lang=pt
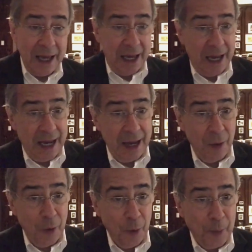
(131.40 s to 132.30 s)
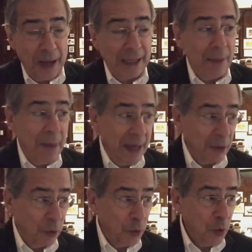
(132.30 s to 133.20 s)
E o
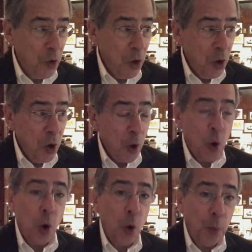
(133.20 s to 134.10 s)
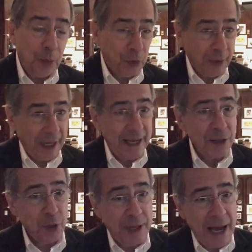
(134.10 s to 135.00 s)
parlamento corrupto e
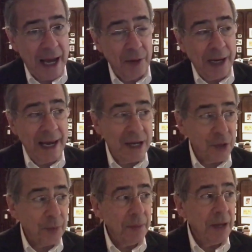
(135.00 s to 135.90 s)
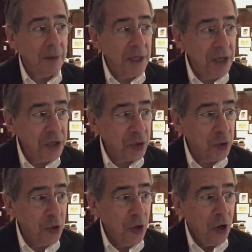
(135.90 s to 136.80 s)
reacionário elege o
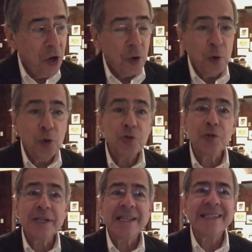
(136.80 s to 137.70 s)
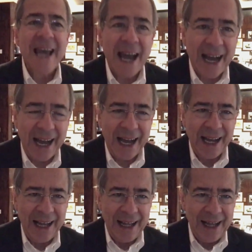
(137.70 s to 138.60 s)
primeiro-ministro, o José Serra,
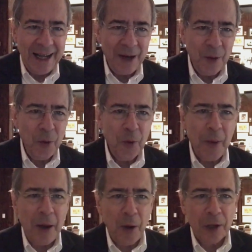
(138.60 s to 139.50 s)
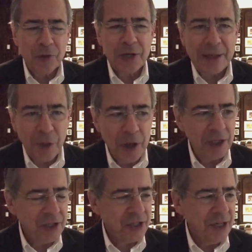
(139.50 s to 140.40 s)
o maior dos
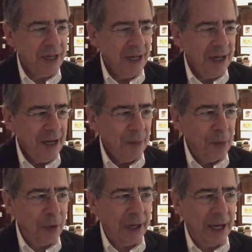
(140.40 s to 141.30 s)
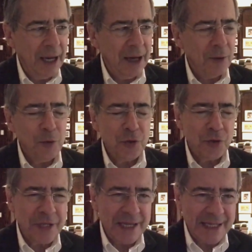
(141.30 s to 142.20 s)
ladrões, porque o
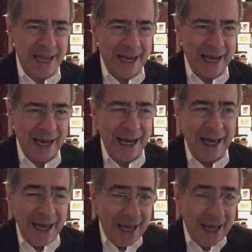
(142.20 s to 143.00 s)
José Serra